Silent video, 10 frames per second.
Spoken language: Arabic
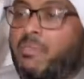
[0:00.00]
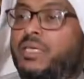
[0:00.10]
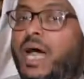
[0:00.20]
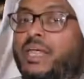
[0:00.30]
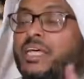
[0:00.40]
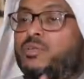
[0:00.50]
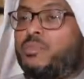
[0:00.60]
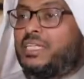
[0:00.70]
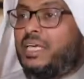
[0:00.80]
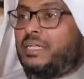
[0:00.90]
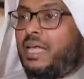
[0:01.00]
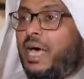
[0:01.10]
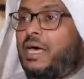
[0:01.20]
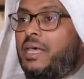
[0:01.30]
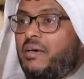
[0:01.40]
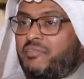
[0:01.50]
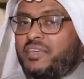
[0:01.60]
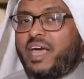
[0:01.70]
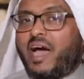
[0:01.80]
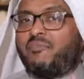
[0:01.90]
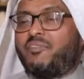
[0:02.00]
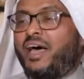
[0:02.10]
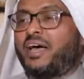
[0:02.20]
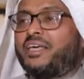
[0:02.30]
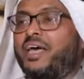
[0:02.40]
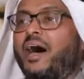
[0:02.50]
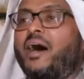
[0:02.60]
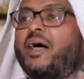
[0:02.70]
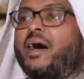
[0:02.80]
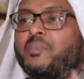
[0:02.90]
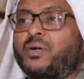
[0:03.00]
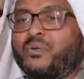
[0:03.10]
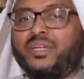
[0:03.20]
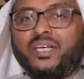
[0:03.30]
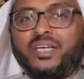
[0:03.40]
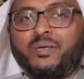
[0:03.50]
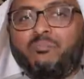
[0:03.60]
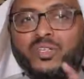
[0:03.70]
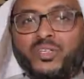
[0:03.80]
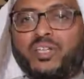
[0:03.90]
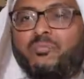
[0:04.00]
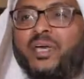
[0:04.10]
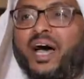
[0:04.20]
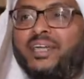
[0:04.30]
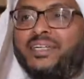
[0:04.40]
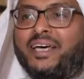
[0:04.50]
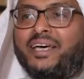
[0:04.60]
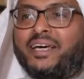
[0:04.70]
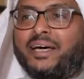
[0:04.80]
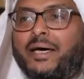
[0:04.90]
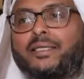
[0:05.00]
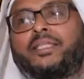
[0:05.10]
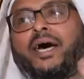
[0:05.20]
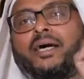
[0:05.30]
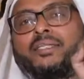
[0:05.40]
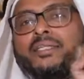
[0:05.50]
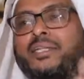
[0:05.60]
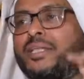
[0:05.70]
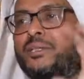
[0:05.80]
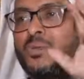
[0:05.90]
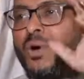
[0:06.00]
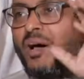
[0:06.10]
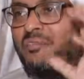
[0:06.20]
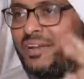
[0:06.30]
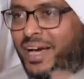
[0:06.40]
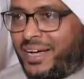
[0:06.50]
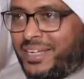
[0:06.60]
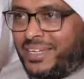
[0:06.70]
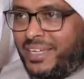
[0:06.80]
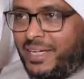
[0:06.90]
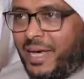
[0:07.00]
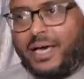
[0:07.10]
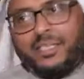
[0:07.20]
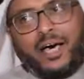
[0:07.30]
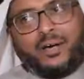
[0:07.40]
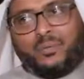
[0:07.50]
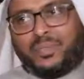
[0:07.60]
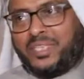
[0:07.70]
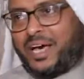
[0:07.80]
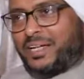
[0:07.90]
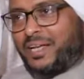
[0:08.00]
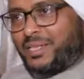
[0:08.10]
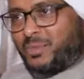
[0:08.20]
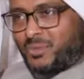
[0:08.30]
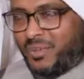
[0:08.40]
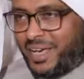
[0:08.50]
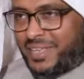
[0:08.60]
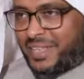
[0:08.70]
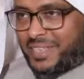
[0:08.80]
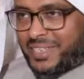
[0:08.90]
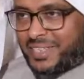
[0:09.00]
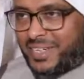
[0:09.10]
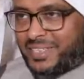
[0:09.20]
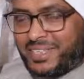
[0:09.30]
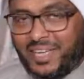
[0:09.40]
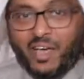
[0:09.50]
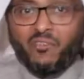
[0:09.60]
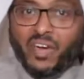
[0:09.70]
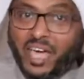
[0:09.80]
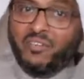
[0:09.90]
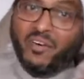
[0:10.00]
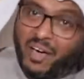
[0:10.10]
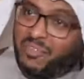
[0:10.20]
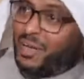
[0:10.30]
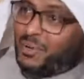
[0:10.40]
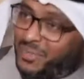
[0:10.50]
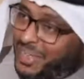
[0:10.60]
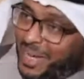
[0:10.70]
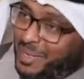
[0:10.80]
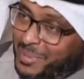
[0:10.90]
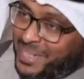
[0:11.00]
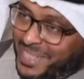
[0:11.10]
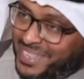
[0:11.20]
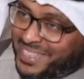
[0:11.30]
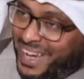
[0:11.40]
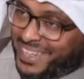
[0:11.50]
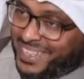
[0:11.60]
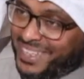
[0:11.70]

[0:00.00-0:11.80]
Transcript: يا نجمة أنا في أفلاكها قمر من جذبها لي قد أضللت أفلاكي النار بالنار لا تطفى إذا اتصلت فكيف أفعل في قلبي لينساك